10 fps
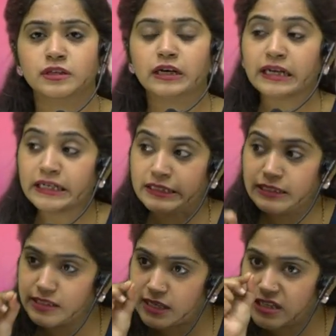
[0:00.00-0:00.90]
अगर
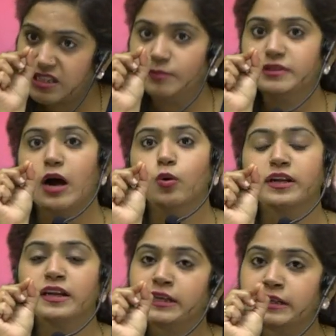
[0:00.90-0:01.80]
जरा सा भी डाउट
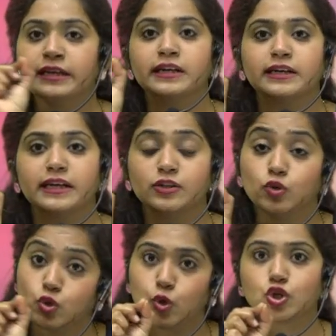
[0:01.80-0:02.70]
है ना कि नहीं करना है
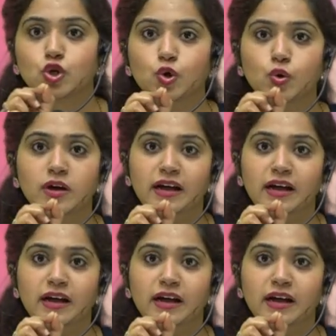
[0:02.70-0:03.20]
तो सोच लो